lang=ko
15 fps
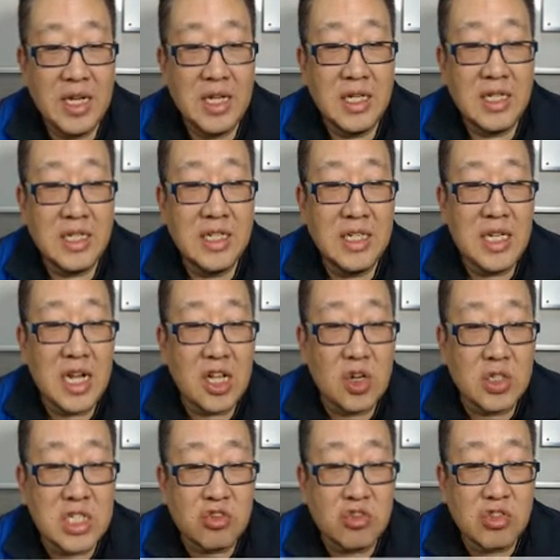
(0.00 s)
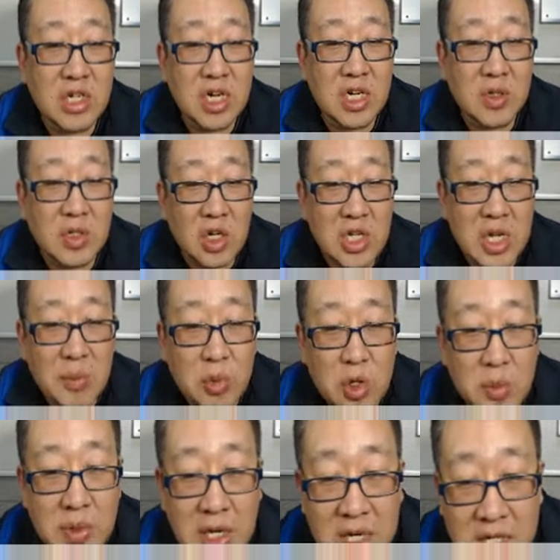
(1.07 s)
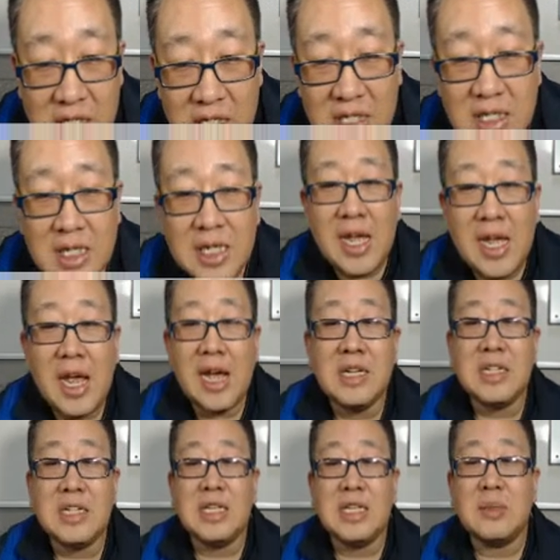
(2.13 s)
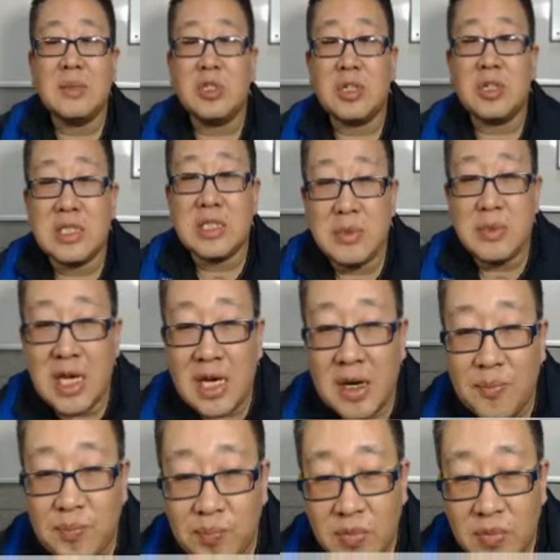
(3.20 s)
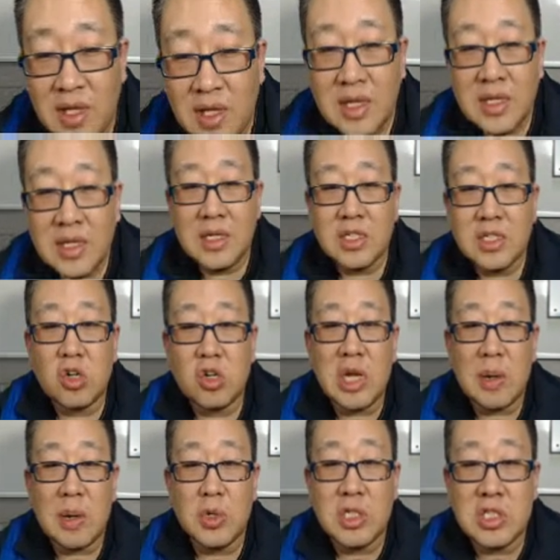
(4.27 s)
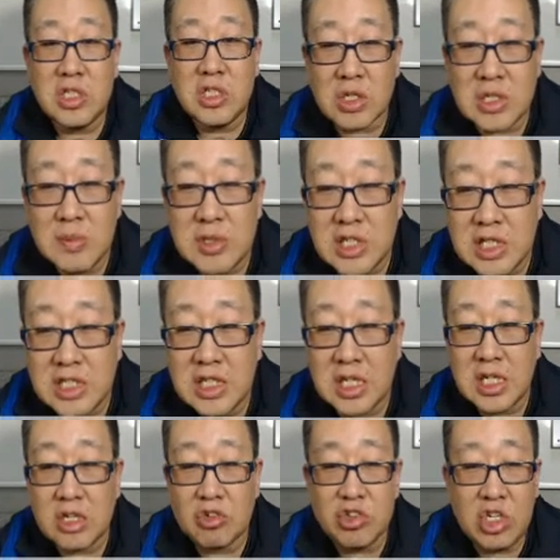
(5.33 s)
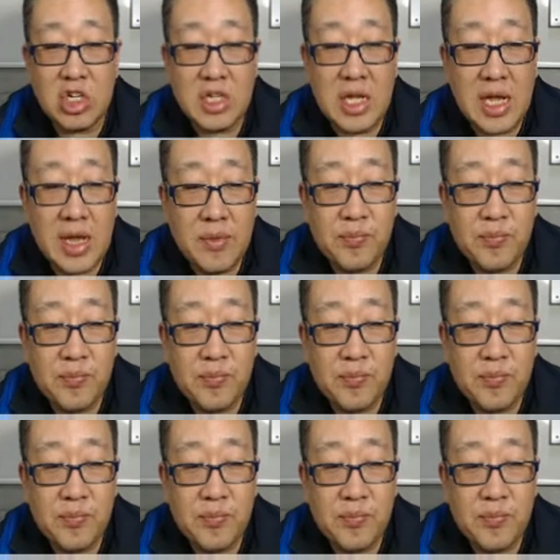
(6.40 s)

디지털 경제 국가 전략 포럼이라는 행사에 참석을 했습니다. 서울 아모리스 역삼에서 개최가 됐고요. 예.